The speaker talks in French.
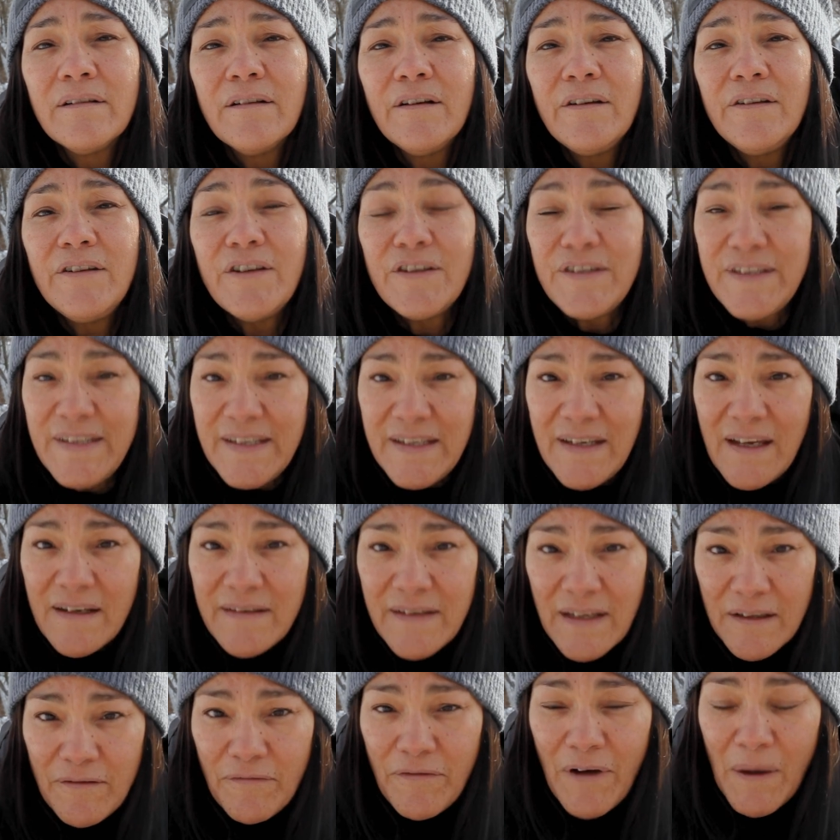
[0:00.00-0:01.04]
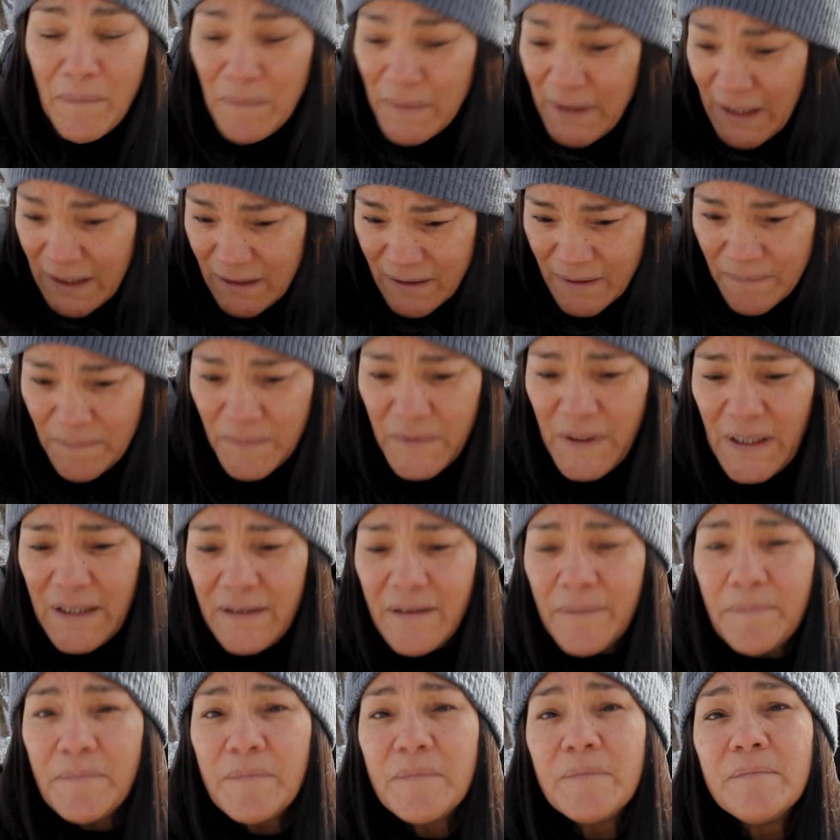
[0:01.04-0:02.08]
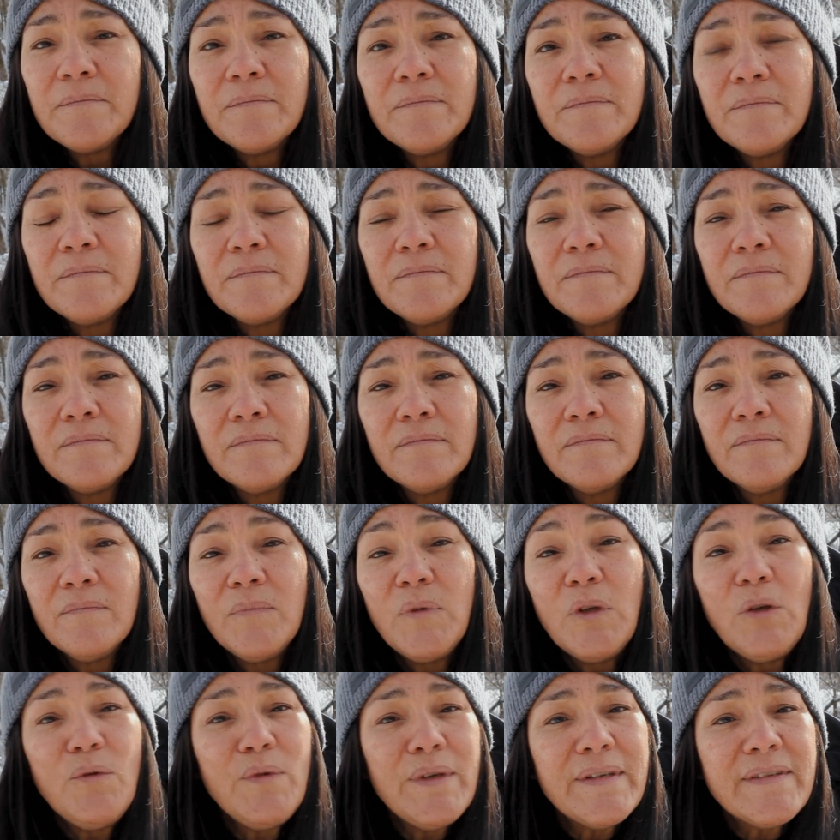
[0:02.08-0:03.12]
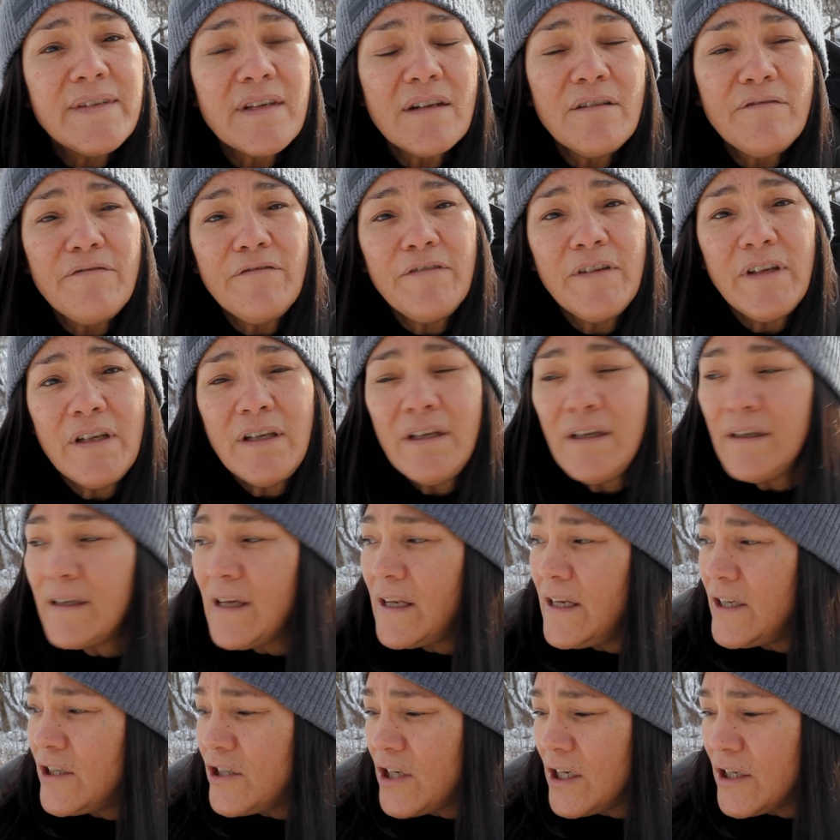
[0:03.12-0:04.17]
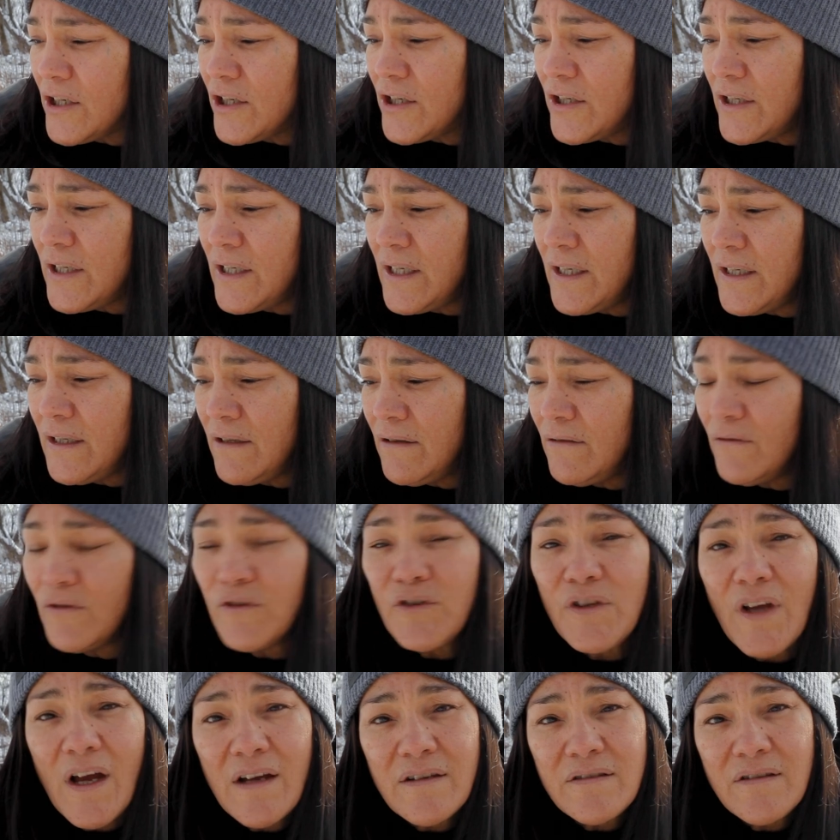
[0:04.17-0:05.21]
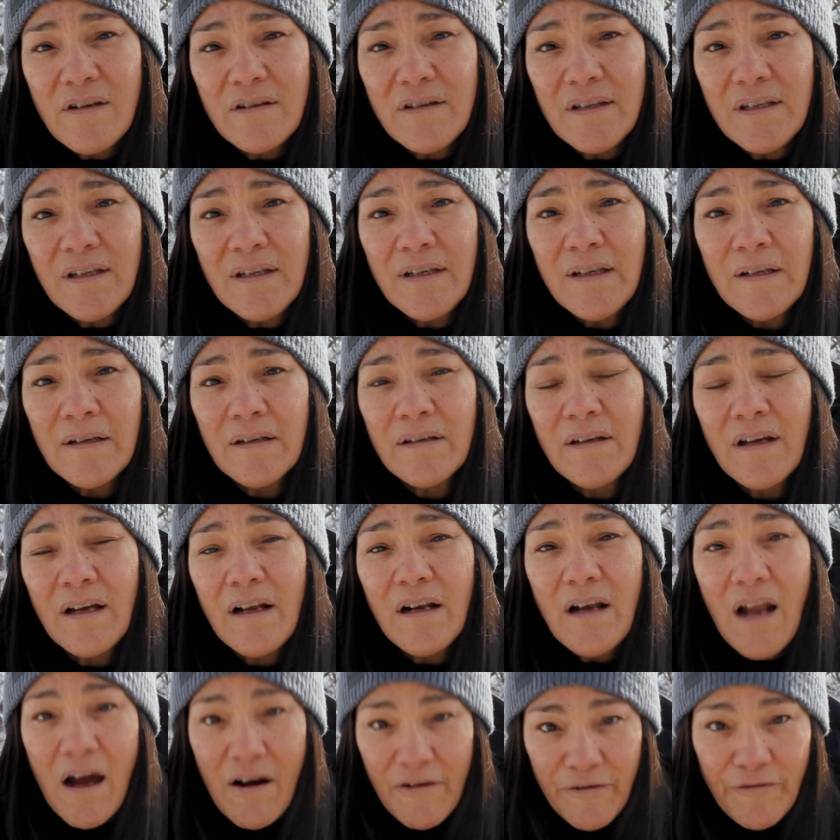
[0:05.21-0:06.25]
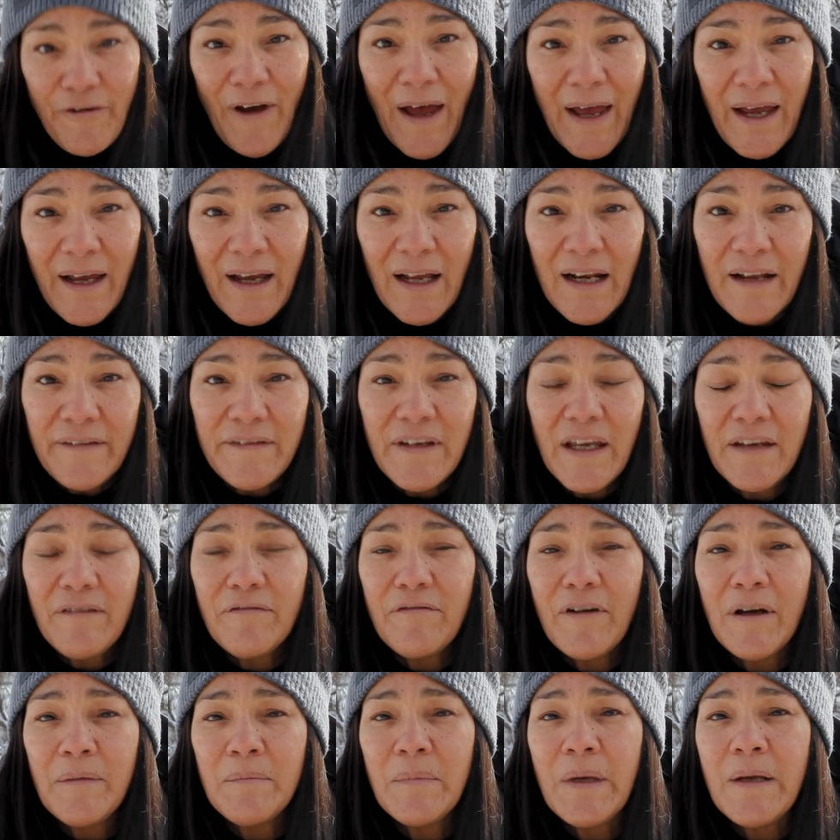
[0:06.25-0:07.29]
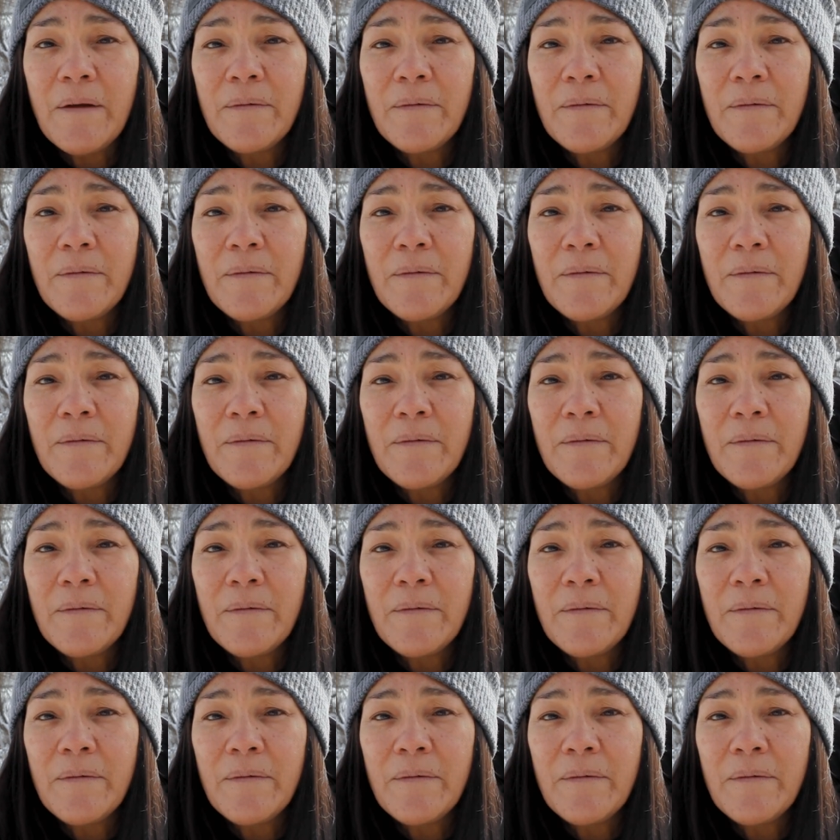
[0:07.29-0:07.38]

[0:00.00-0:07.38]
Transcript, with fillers: il a dit à cette femme, t'es up, t'es Puis lui s'est levé, est allé chercher une tasse de thé, l'a offert à la vieille femme.